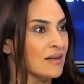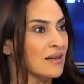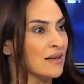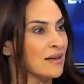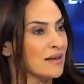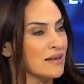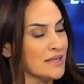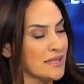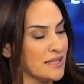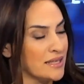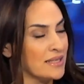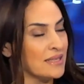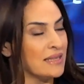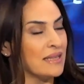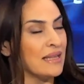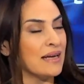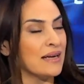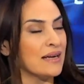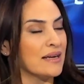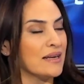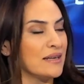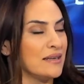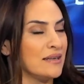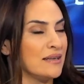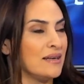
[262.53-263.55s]
أكيد
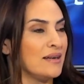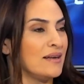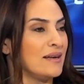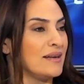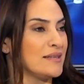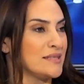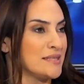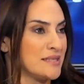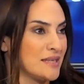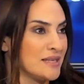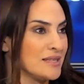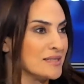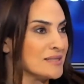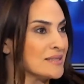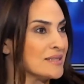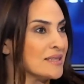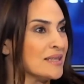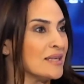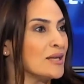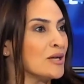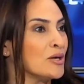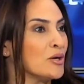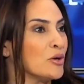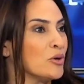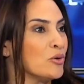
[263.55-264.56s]
الأكل
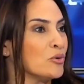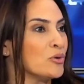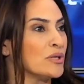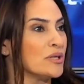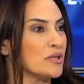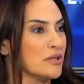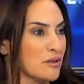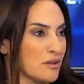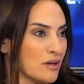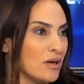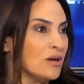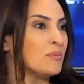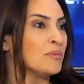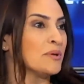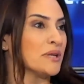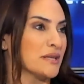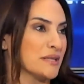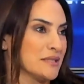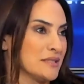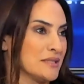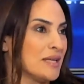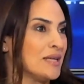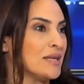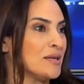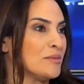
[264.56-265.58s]
أساسي والنظام
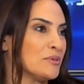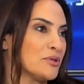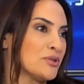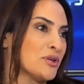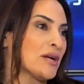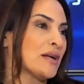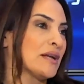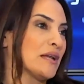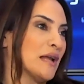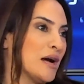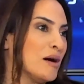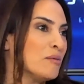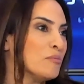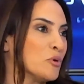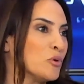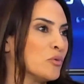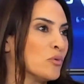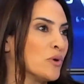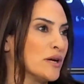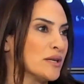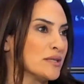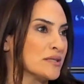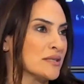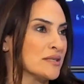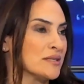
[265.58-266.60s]
الغذائي بشكل عام هو
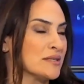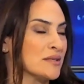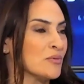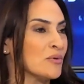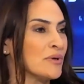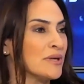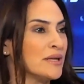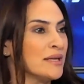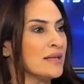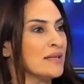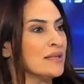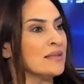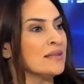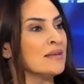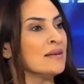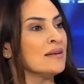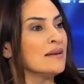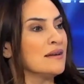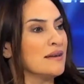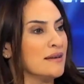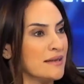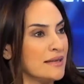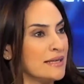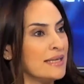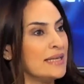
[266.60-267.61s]
أساسي م. ولكن
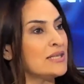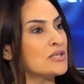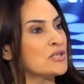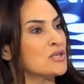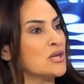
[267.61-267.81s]
علاج